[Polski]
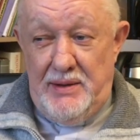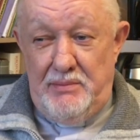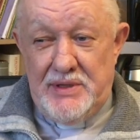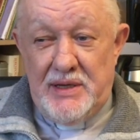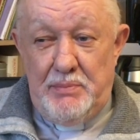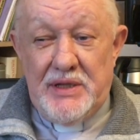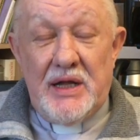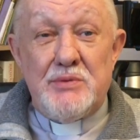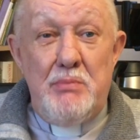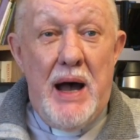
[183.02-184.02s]
by
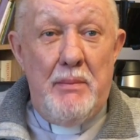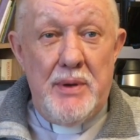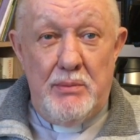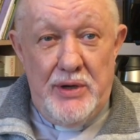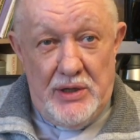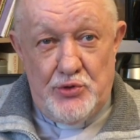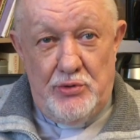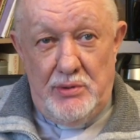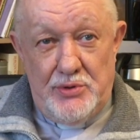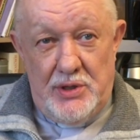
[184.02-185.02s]
zapytać mamy, bo ja
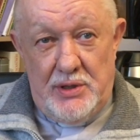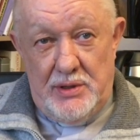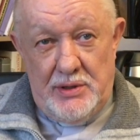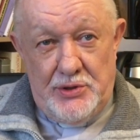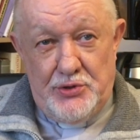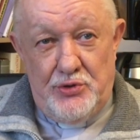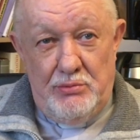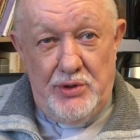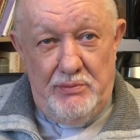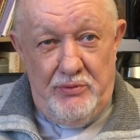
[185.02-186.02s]
czułem, że gdzieś to
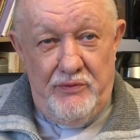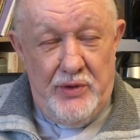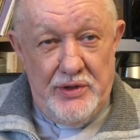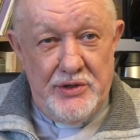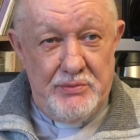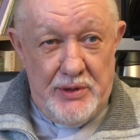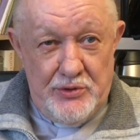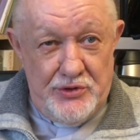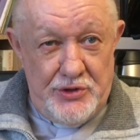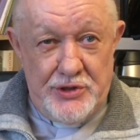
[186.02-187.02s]
moje powołanie jest
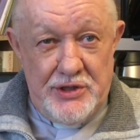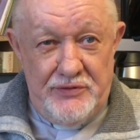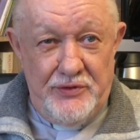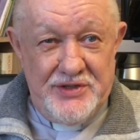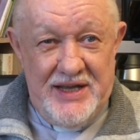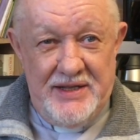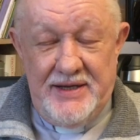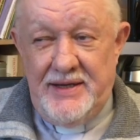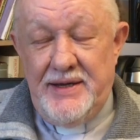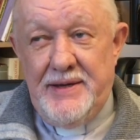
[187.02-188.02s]
bardzo ściśle
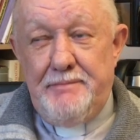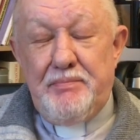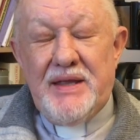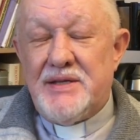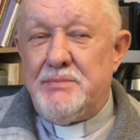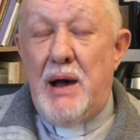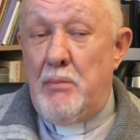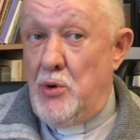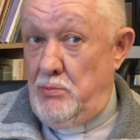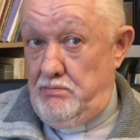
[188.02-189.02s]
związane z
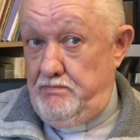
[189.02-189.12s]
mamą.